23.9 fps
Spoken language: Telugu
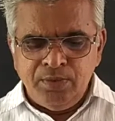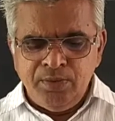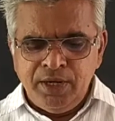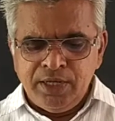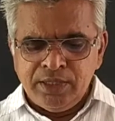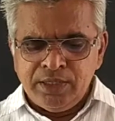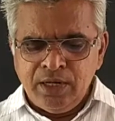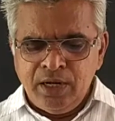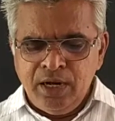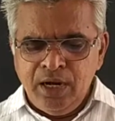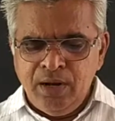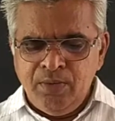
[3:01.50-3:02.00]

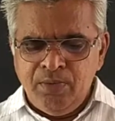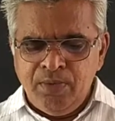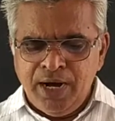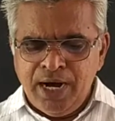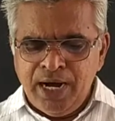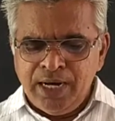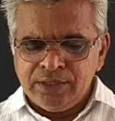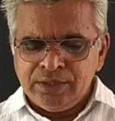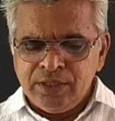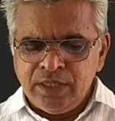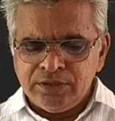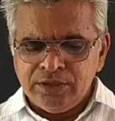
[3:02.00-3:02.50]
సమేతంగా
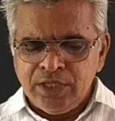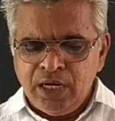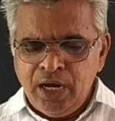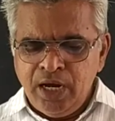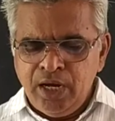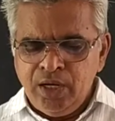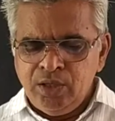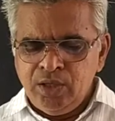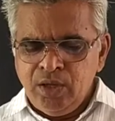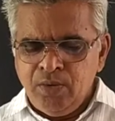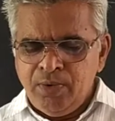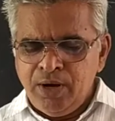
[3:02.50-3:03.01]
భారత
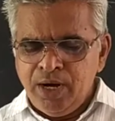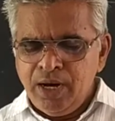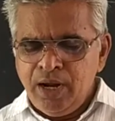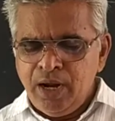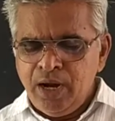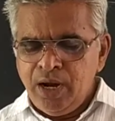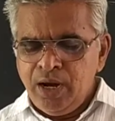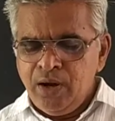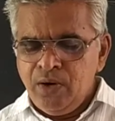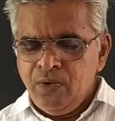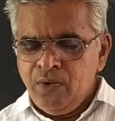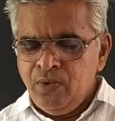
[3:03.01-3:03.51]
సాయుధ
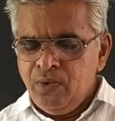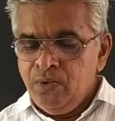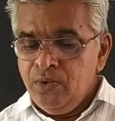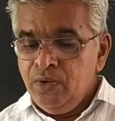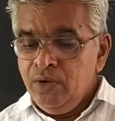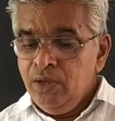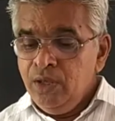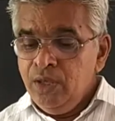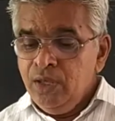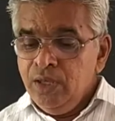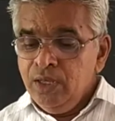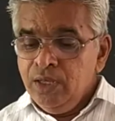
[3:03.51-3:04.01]
బలాలను
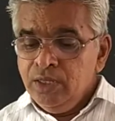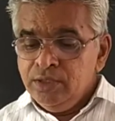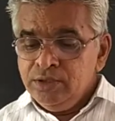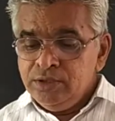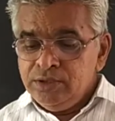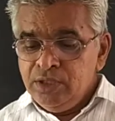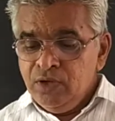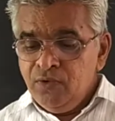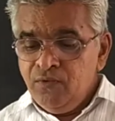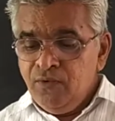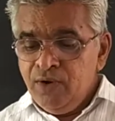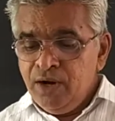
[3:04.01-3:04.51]

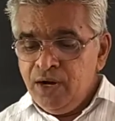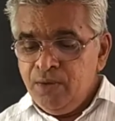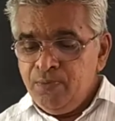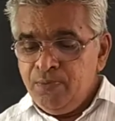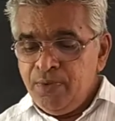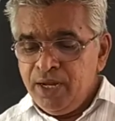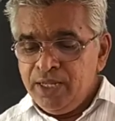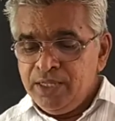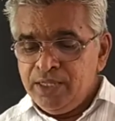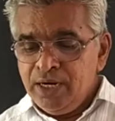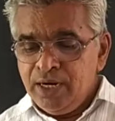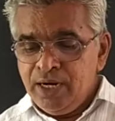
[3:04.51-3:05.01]

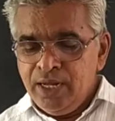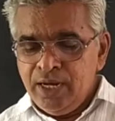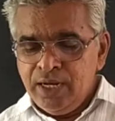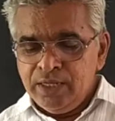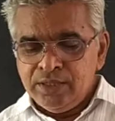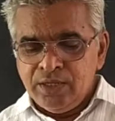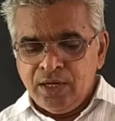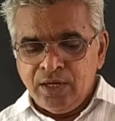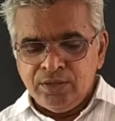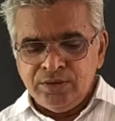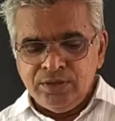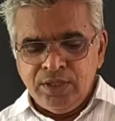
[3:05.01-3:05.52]
సింహలపై
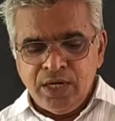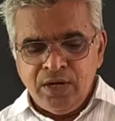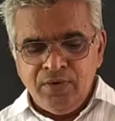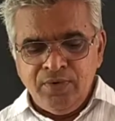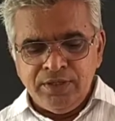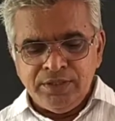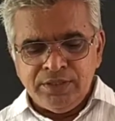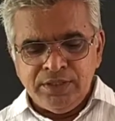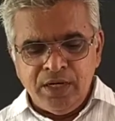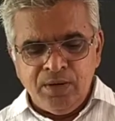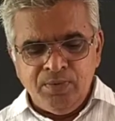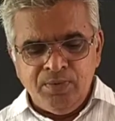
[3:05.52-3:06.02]
దండయాత్రకు
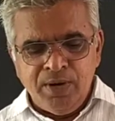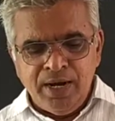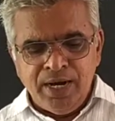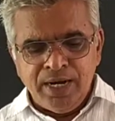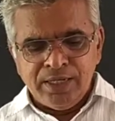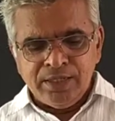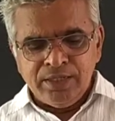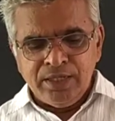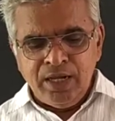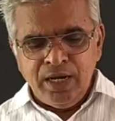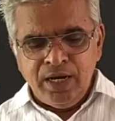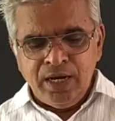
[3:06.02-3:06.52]
చేరవేసిన
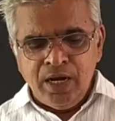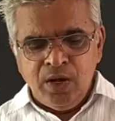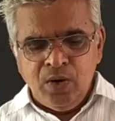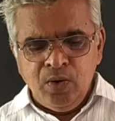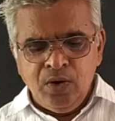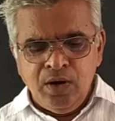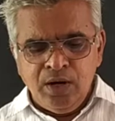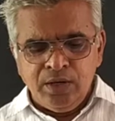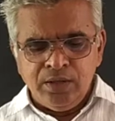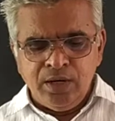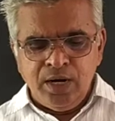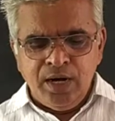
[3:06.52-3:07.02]
భారతీయ
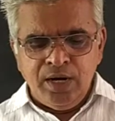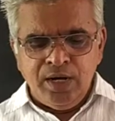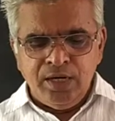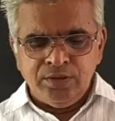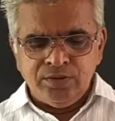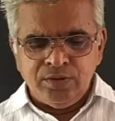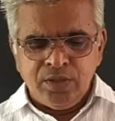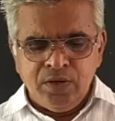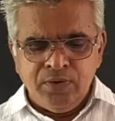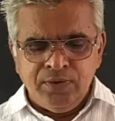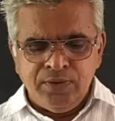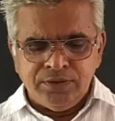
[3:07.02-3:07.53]
నౌకాదళాన్ని
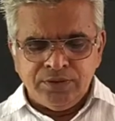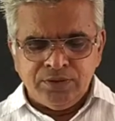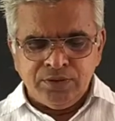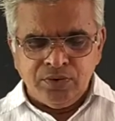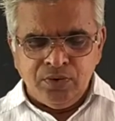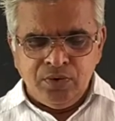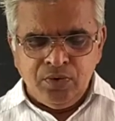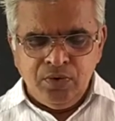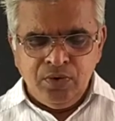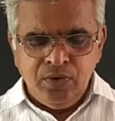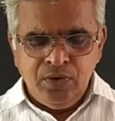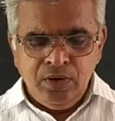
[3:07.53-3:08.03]
చూడవచ్చు
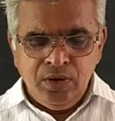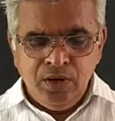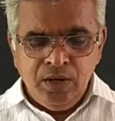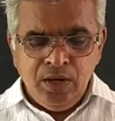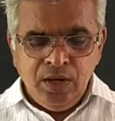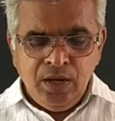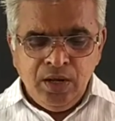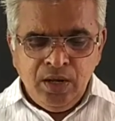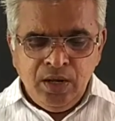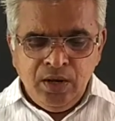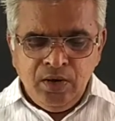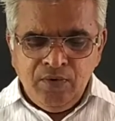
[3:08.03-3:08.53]

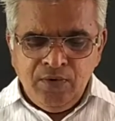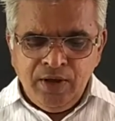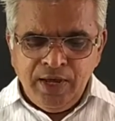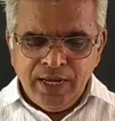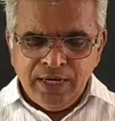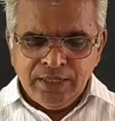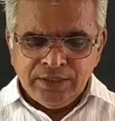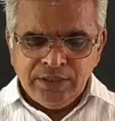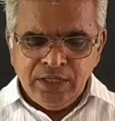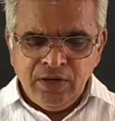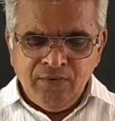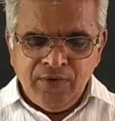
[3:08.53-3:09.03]

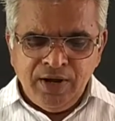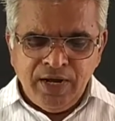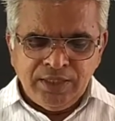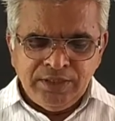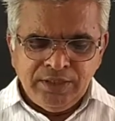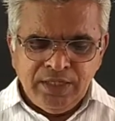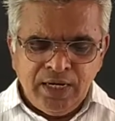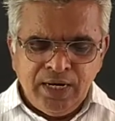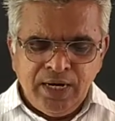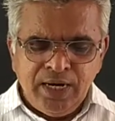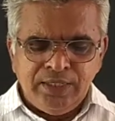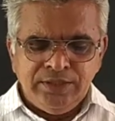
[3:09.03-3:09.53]
వీర
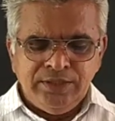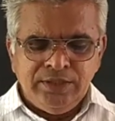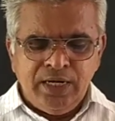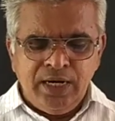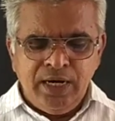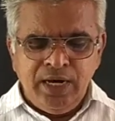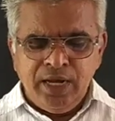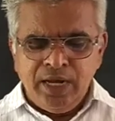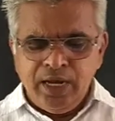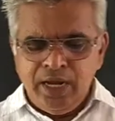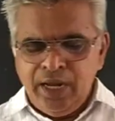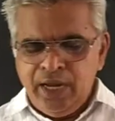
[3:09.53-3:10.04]
శివాజీ
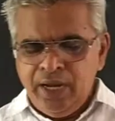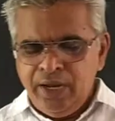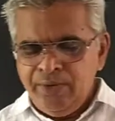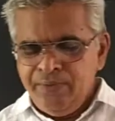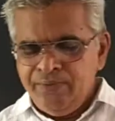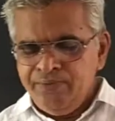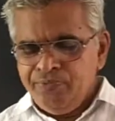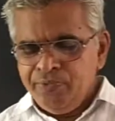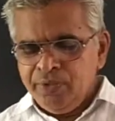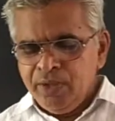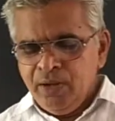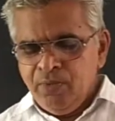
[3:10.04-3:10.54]
రాజ్యానికై
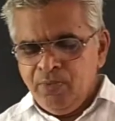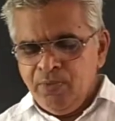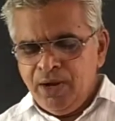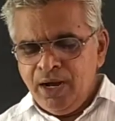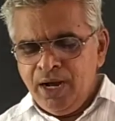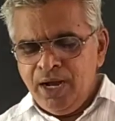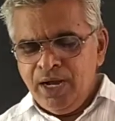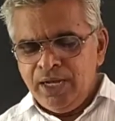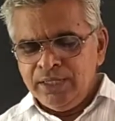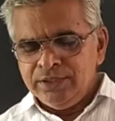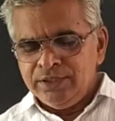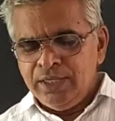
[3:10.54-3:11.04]

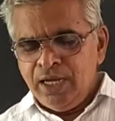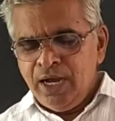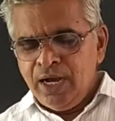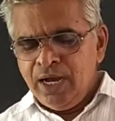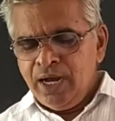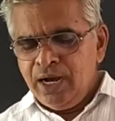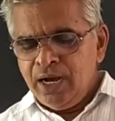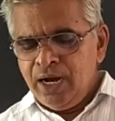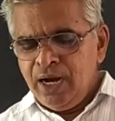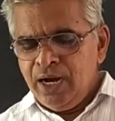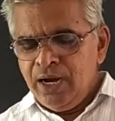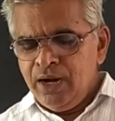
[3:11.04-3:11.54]

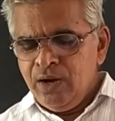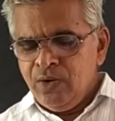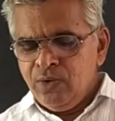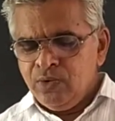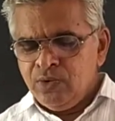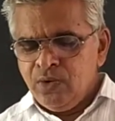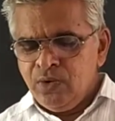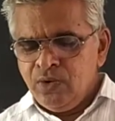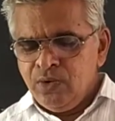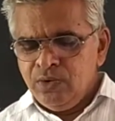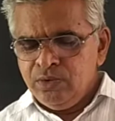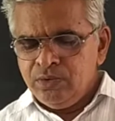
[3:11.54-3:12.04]
మహాసాగరాలను
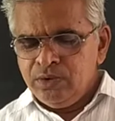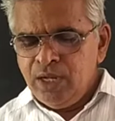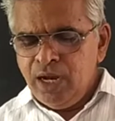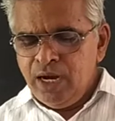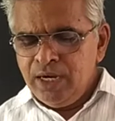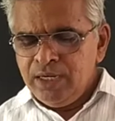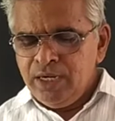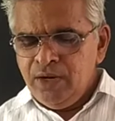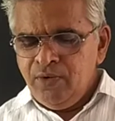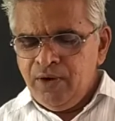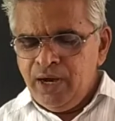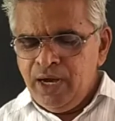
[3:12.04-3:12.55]

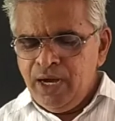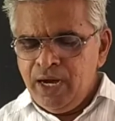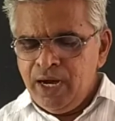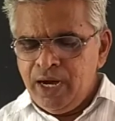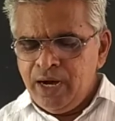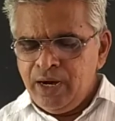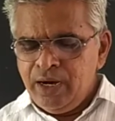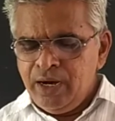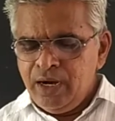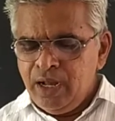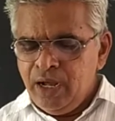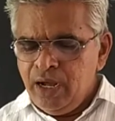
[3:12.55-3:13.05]
దాటి
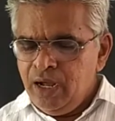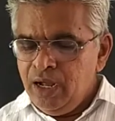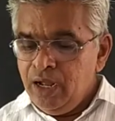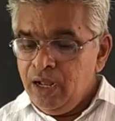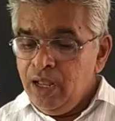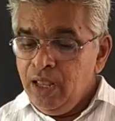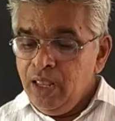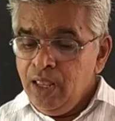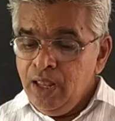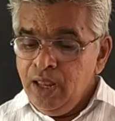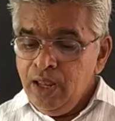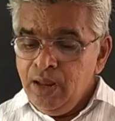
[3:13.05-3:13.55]
వెళ్ళాడన్న
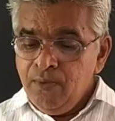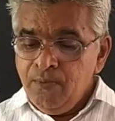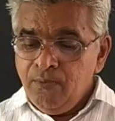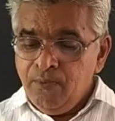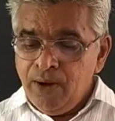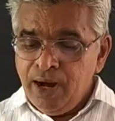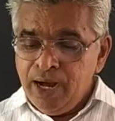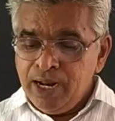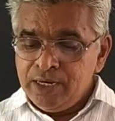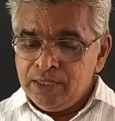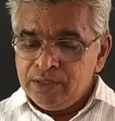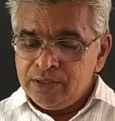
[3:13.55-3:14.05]

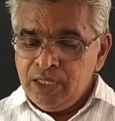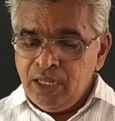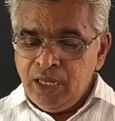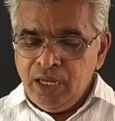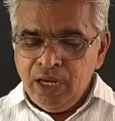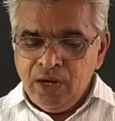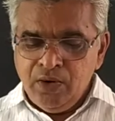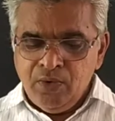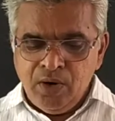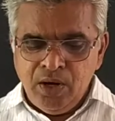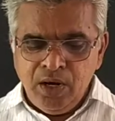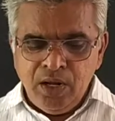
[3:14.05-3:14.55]

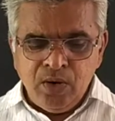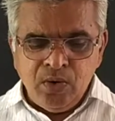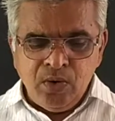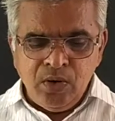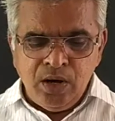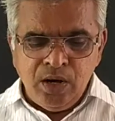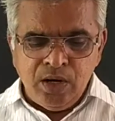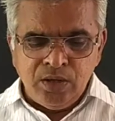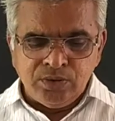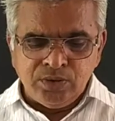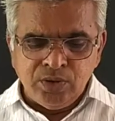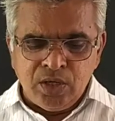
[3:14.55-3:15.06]
భారతీయ
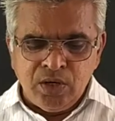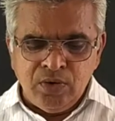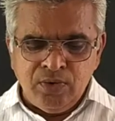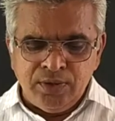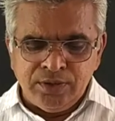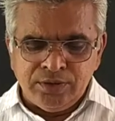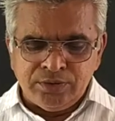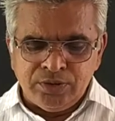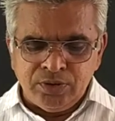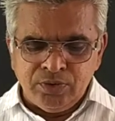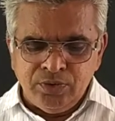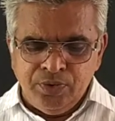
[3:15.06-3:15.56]
వణిక్కులను
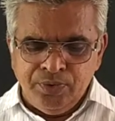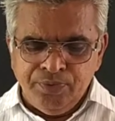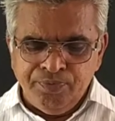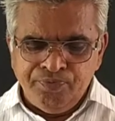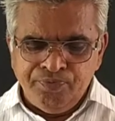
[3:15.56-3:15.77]
చూడవచ్చు